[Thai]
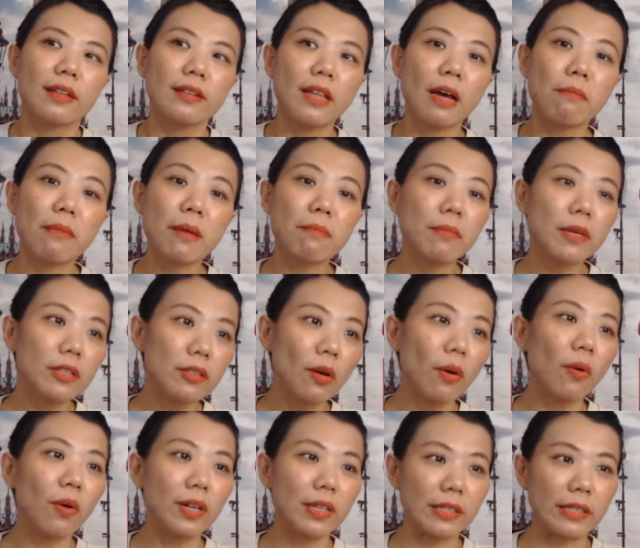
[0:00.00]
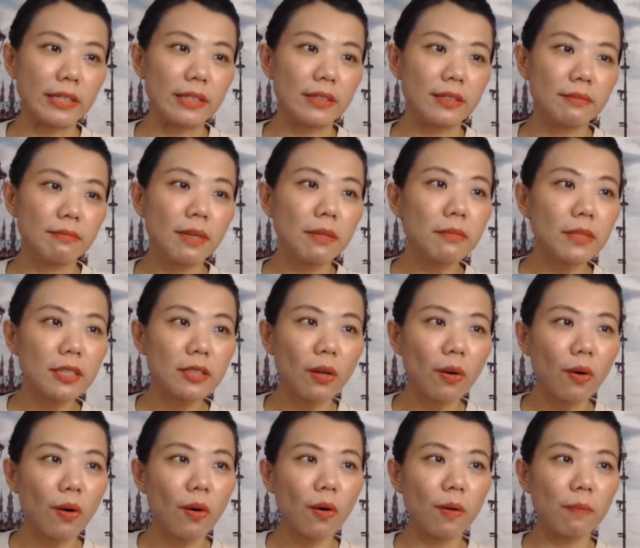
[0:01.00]
แต่มันไม่โตเลยมันไม่โต
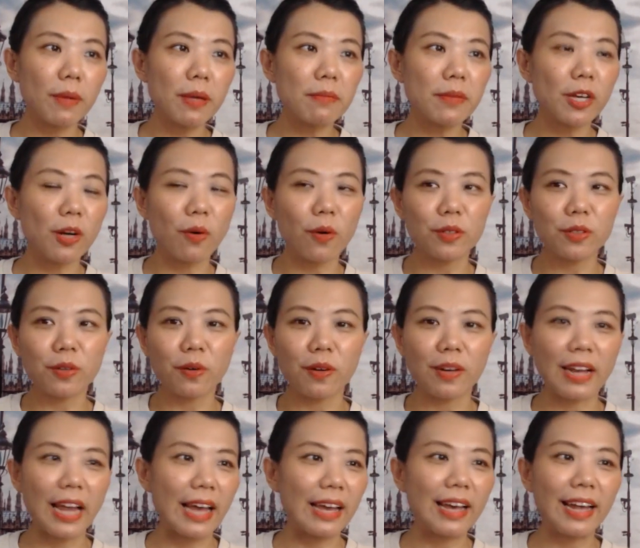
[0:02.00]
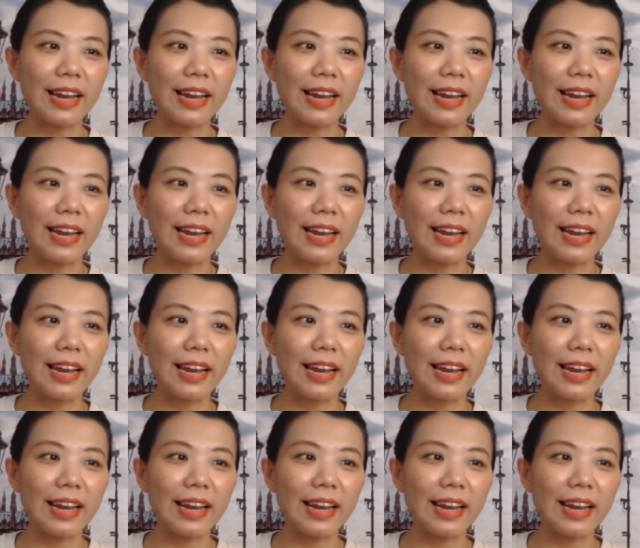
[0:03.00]
ไม่มีคนกดไลค์